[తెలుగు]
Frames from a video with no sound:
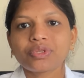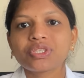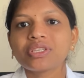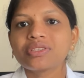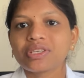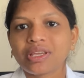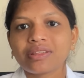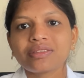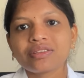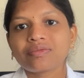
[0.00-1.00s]
వచ్చే
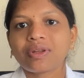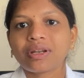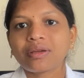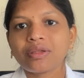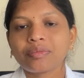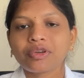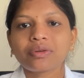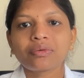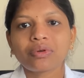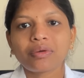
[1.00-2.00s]
చేంజెస్ వలన
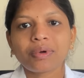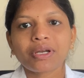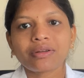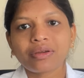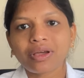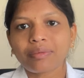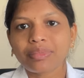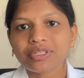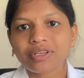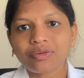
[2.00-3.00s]
ఎముకలు గుళ్ళబారటం
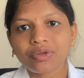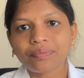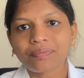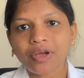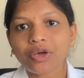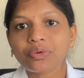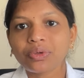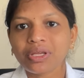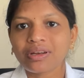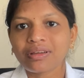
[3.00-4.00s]
కంప్రెస్ అవటం
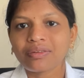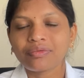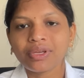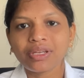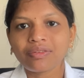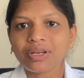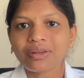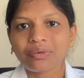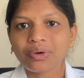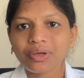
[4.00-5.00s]
అరుగుదల వీటి
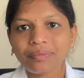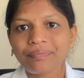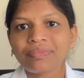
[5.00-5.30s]
వలన కూడా